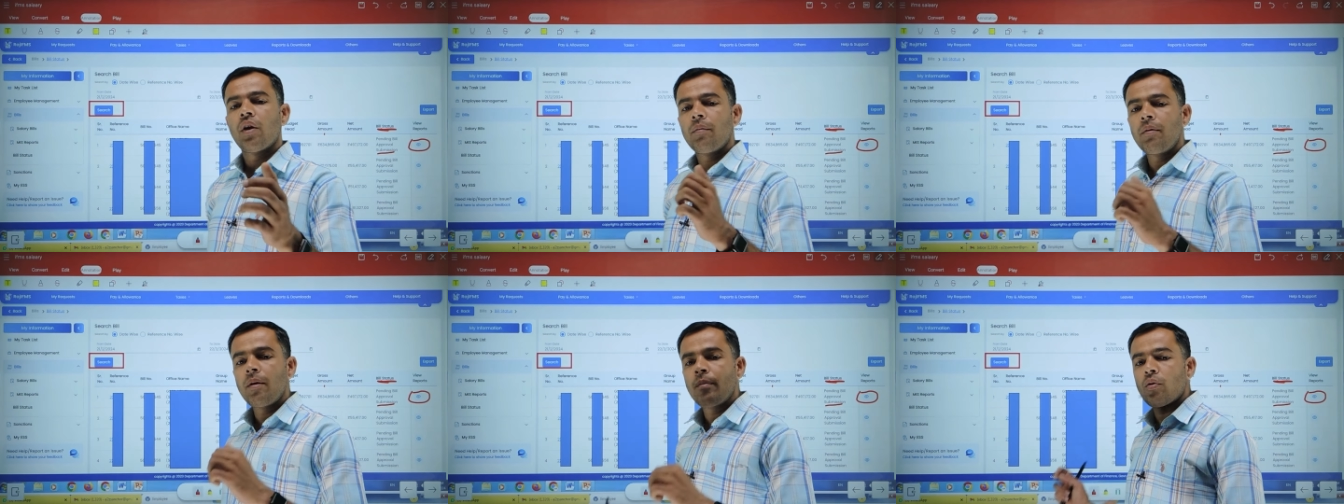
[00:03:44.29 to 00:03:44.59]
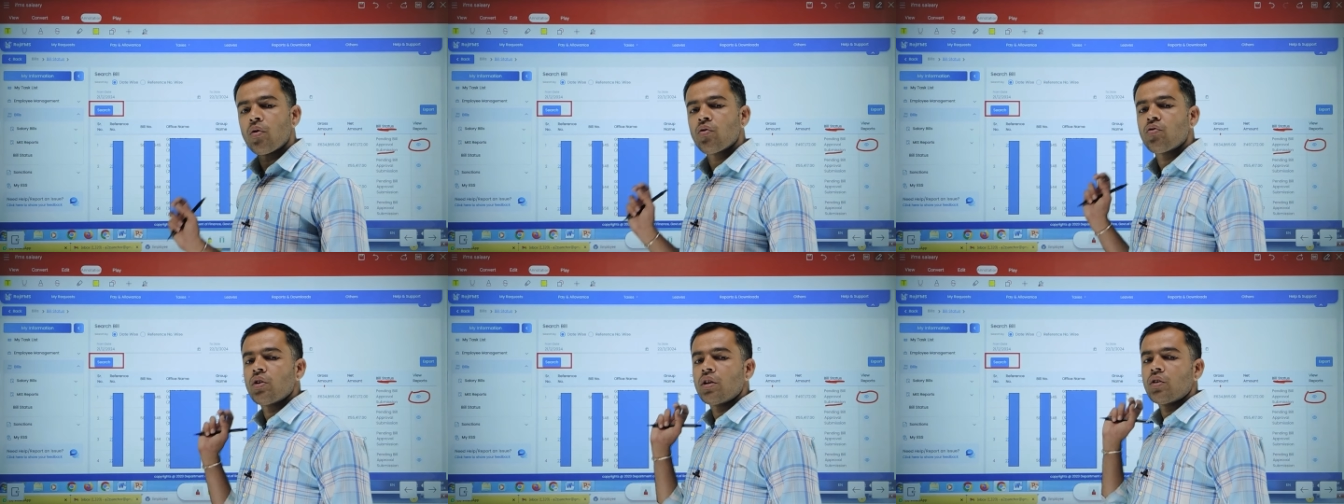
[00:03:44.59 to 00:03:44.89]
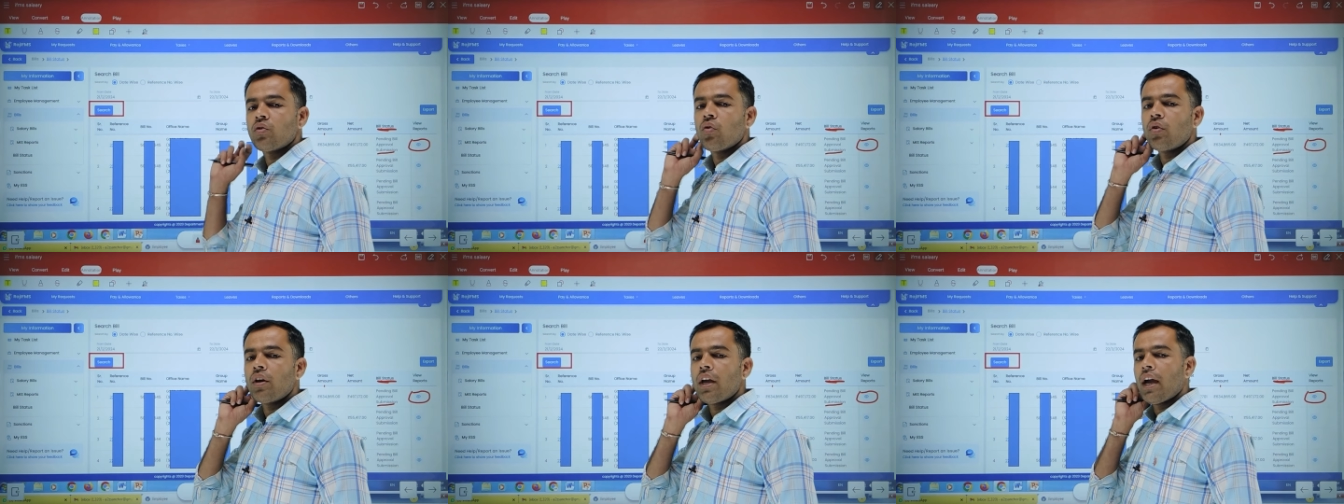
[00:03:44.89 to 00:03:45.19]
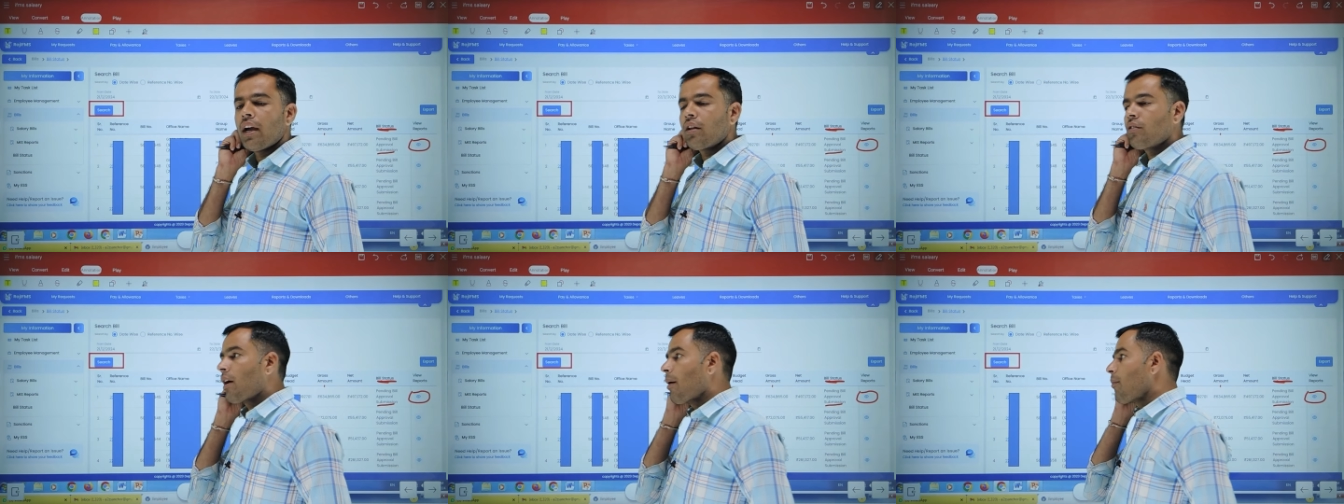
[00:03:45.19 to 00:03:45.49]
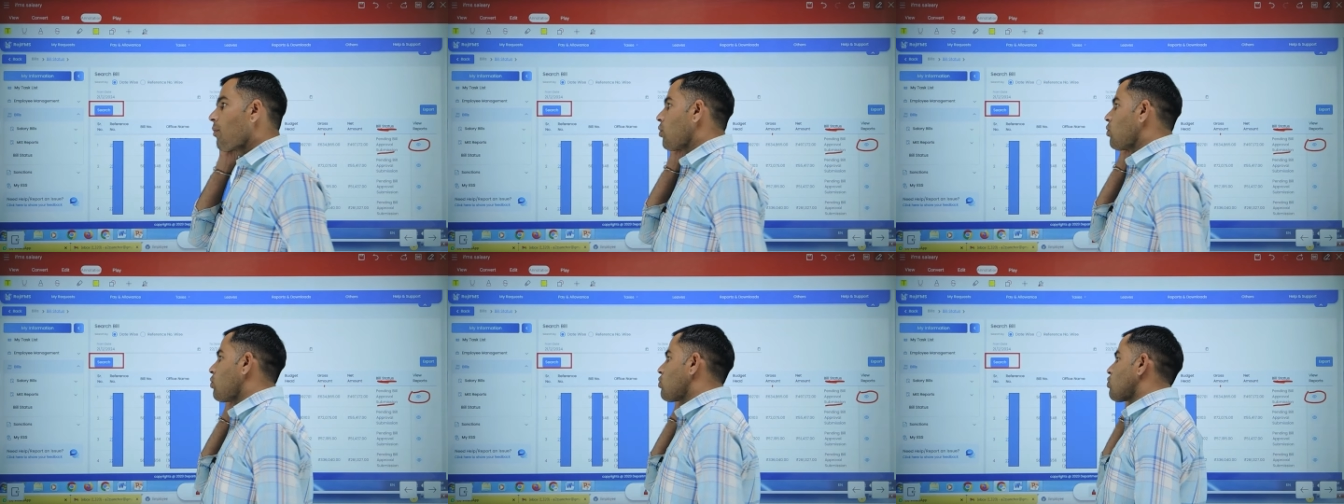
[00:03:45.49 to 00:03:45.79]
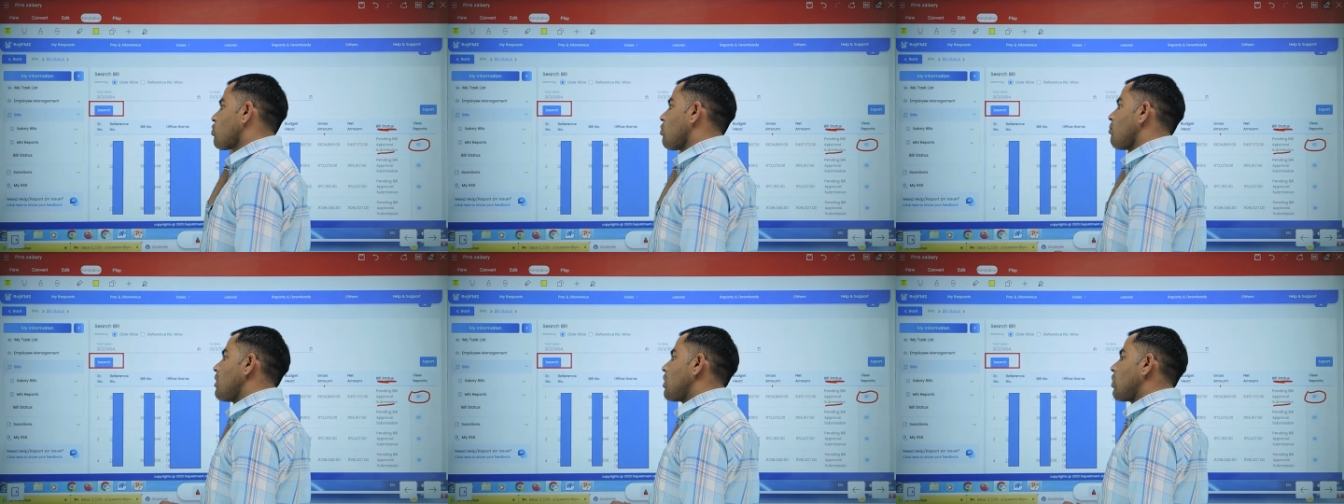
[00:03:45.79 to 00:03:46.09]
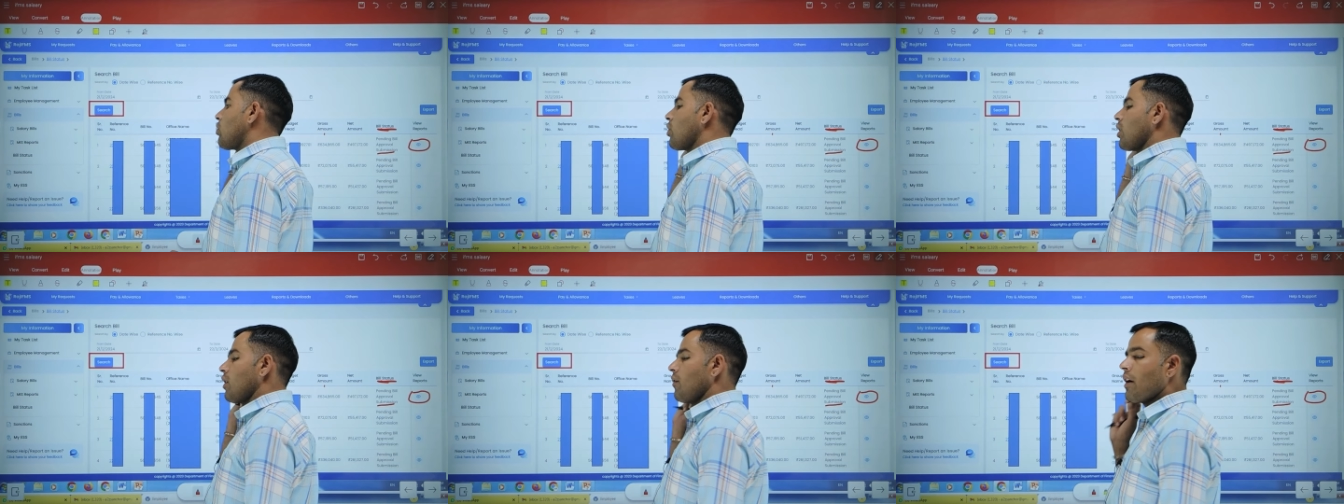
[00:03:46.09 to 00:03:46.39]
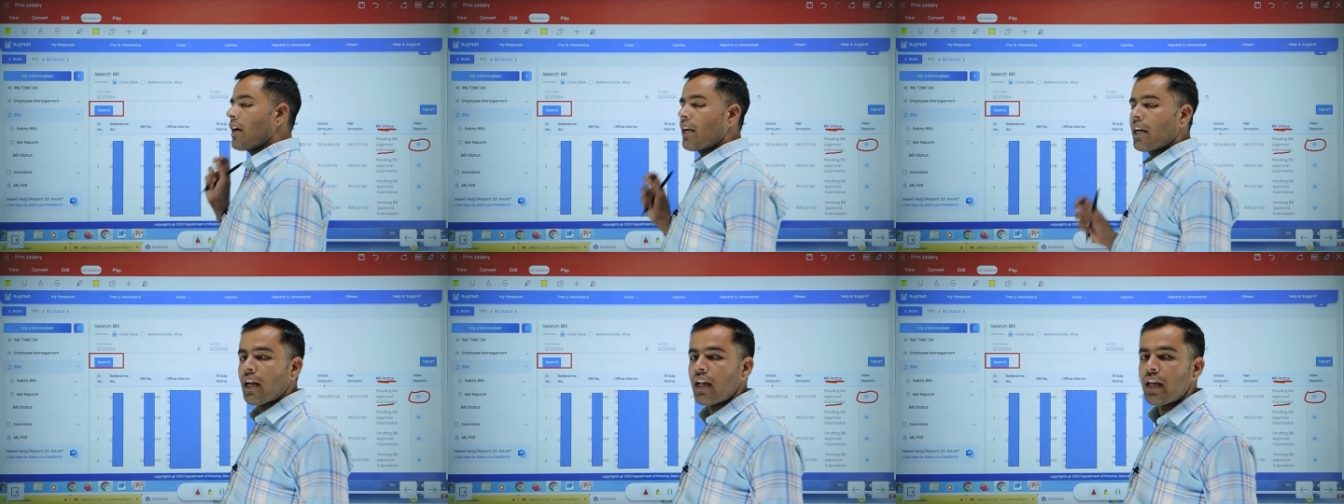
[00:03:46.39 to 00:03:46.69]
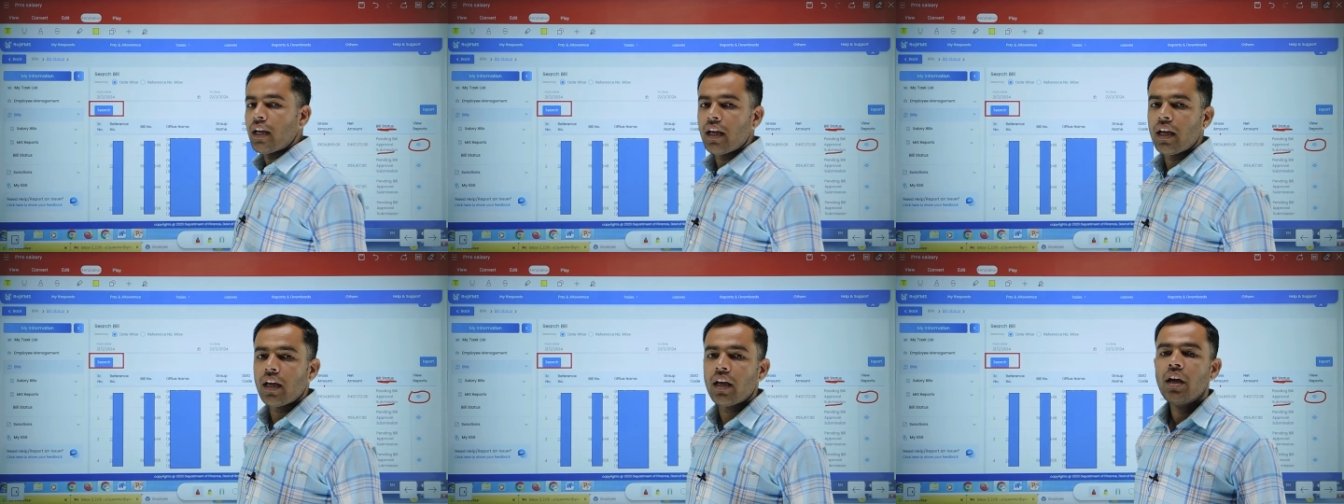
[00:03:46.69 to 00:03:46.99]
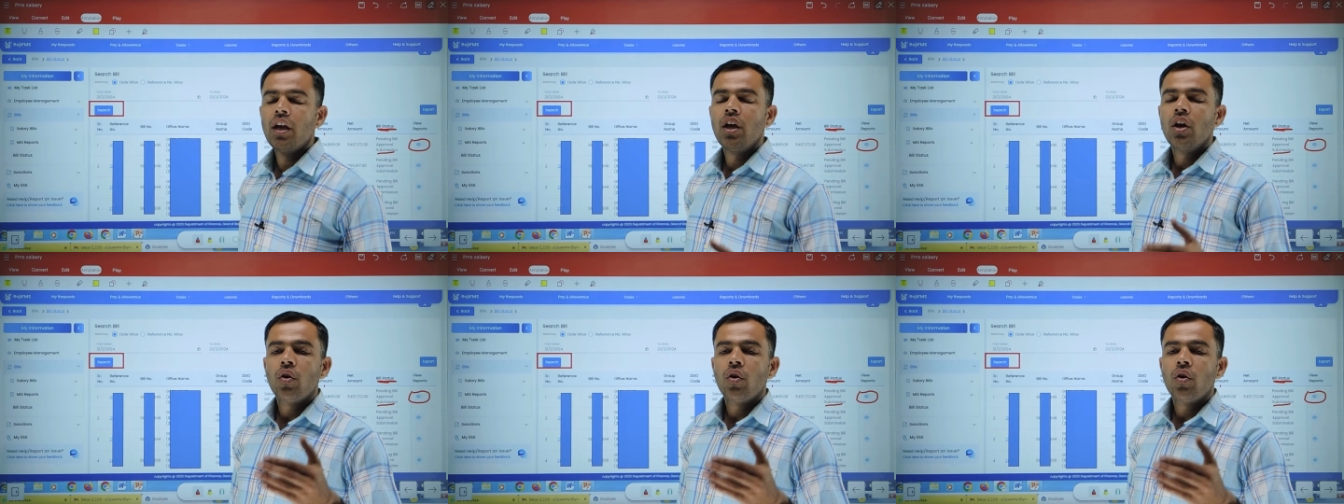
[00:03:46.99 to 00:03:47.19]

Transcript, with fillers: फिर भी प्रोसेस हो गया है तो आप लोग उसको बिल को रिवर्ट करेंगे